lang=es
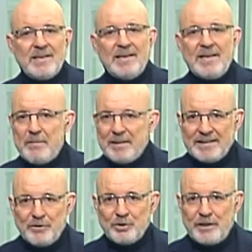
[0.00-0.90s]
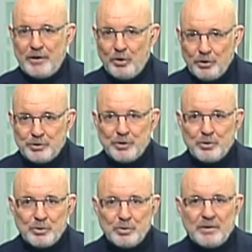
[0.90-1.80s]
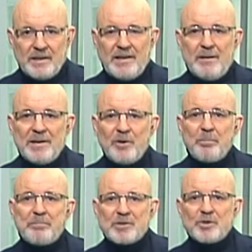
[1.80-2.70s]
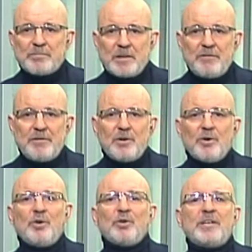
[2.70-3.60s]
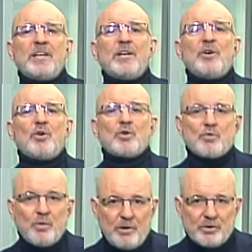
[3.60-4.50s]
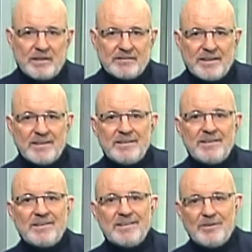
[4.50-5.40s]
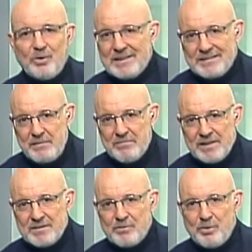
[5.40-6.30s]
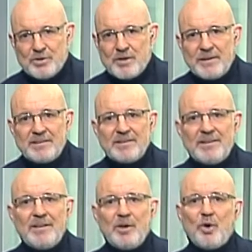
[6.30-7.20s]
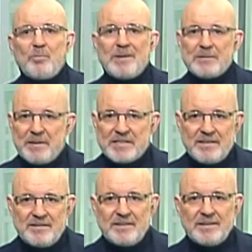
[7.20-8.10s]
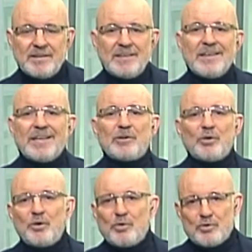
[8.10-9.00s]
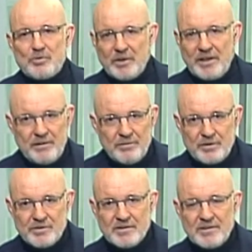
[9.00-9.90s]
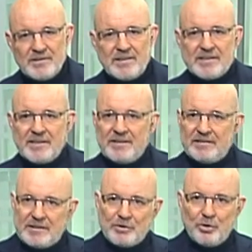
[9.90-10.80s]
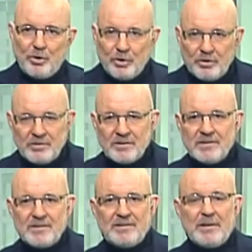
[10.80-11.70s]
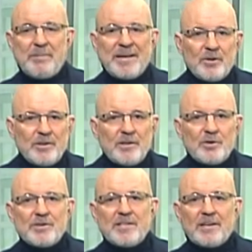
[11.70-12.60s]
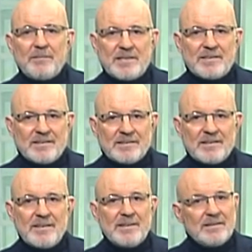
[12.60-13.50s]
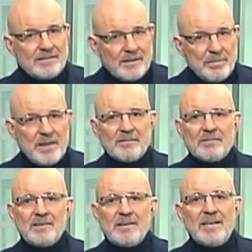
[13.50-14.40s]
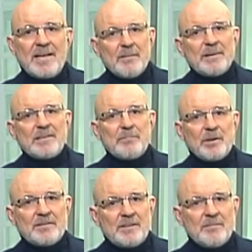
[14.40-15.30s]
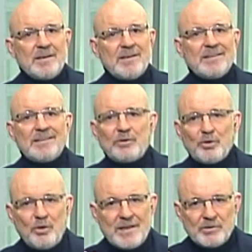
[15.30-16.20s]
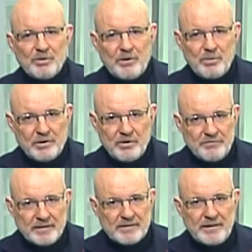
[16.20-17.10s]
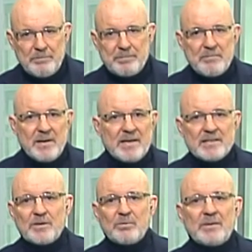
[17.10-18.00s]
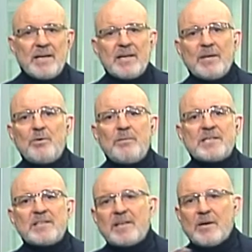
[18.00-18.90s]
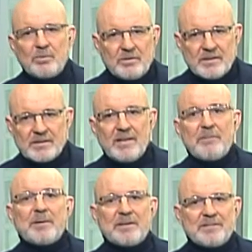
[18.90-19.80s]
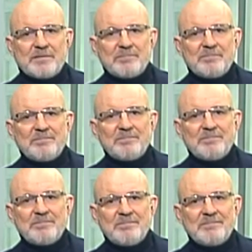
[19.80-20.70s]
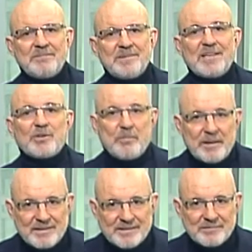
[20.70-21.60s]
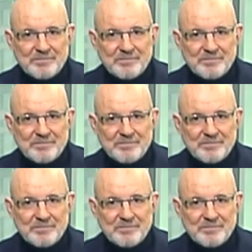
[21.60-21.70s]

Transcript: En el apartado de ocio y cultura, el mayor peso específico lo tienen los juegos de azar o las timbas, curiosamente con más presencia que todo el consumo de libros, ya sean de texto o no, de periódicos y de revistas. También ligeramente por encima de todo el gasto en educación infantil, primaria, secundaria y universitaria juntas. ¿Qué les parece? ¿Les sorprende?